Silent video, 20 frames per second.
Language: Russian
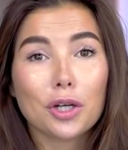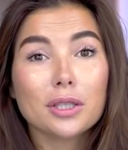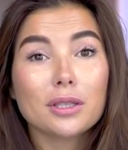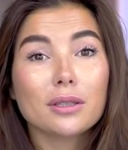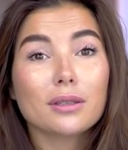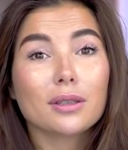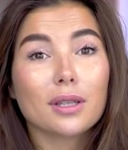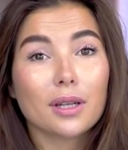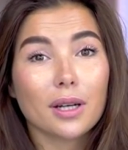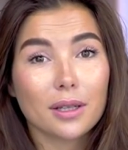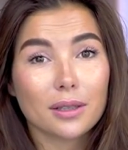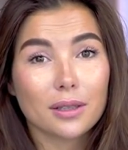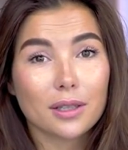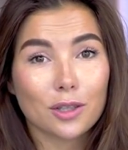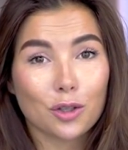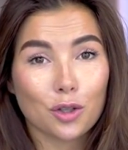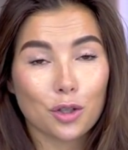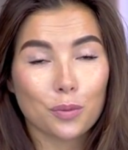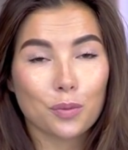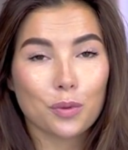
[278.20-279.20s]
один тренд,
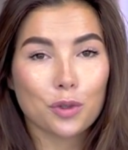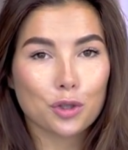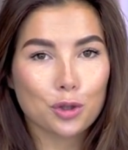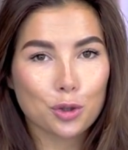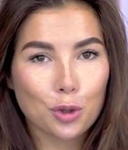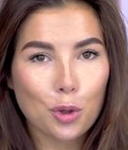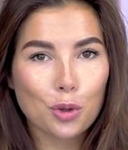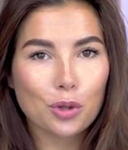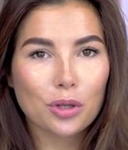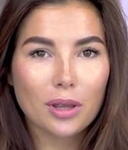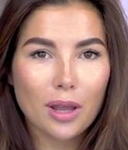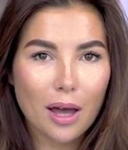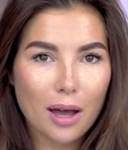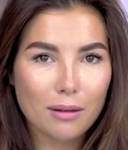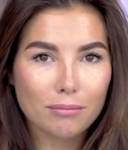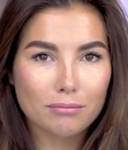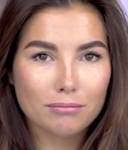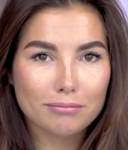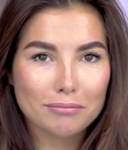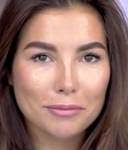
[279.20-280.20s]
который пришел к
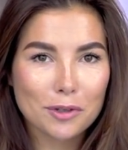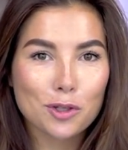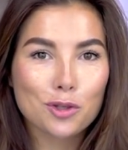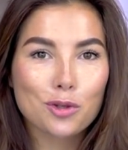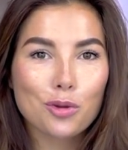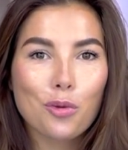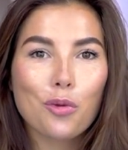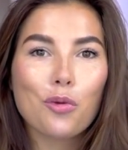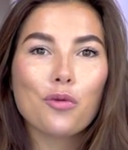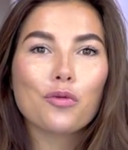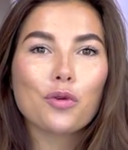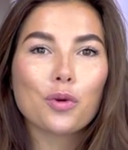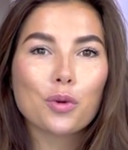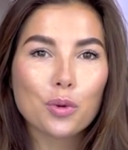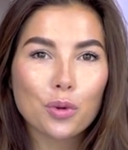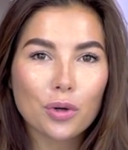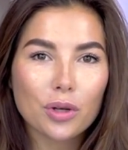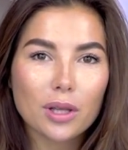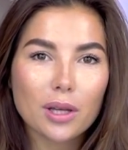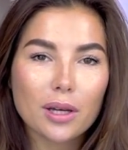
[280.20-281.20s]
нам из Нового
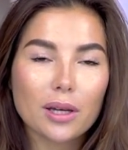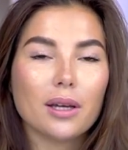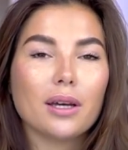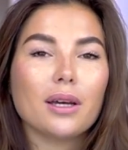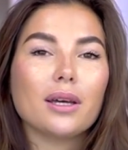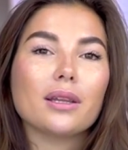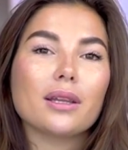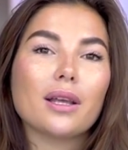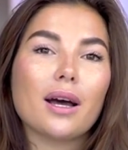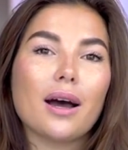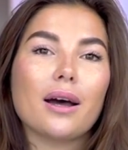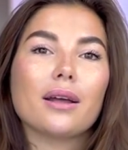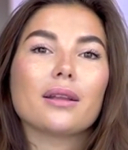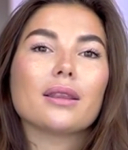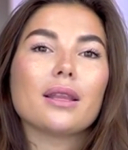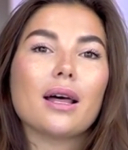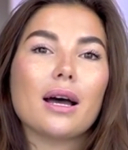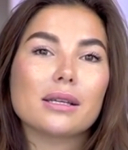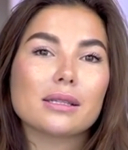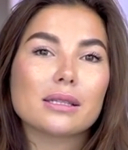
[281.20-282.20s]
года, это
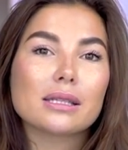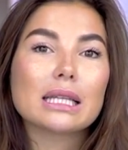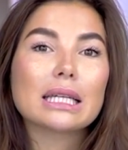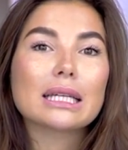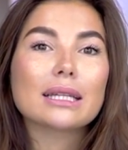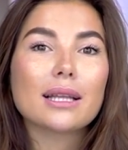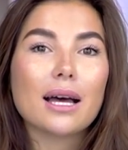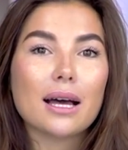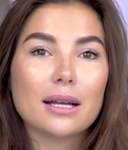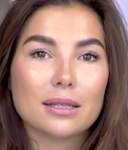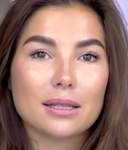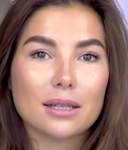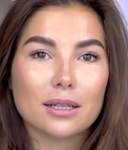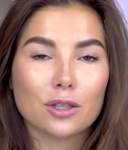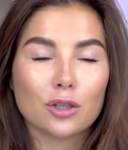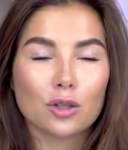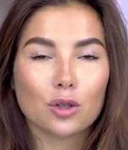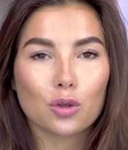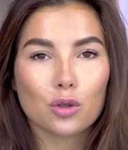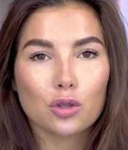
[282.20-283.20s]
атласные
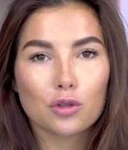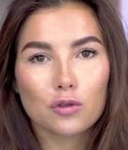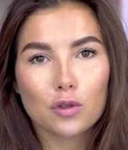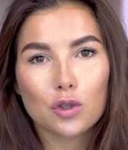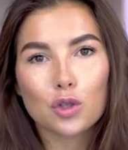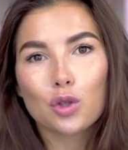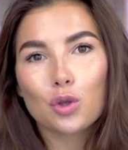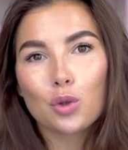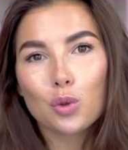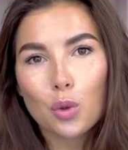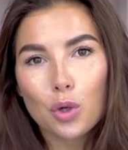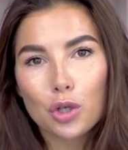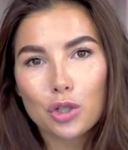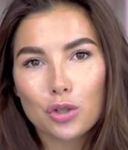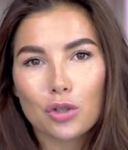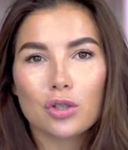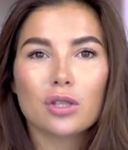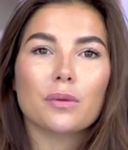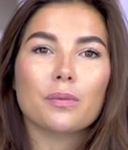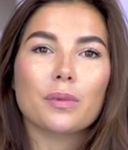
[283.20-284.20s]
лацканы, то есть все то,
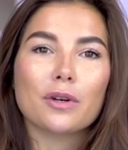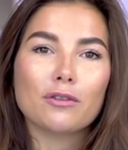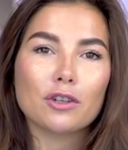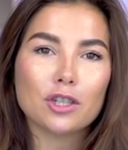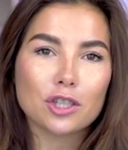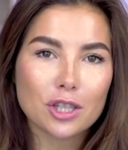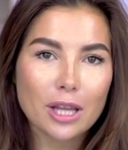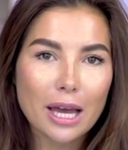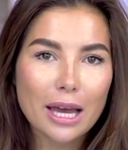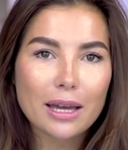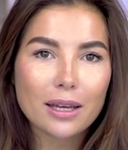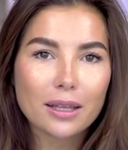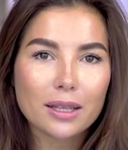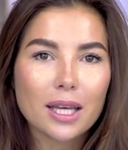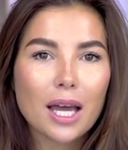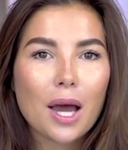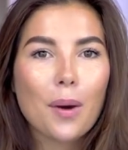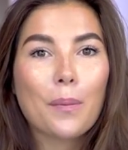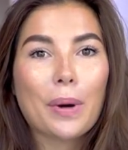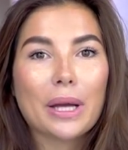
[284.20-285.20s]
что сопровождает
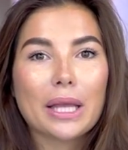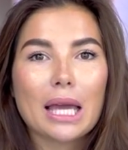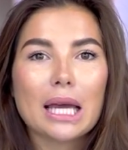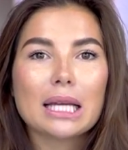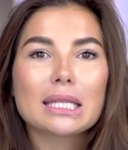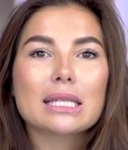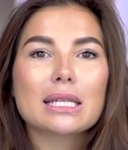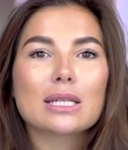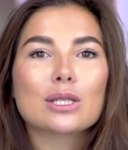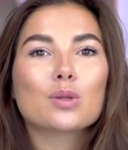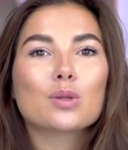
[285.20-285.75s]
понятие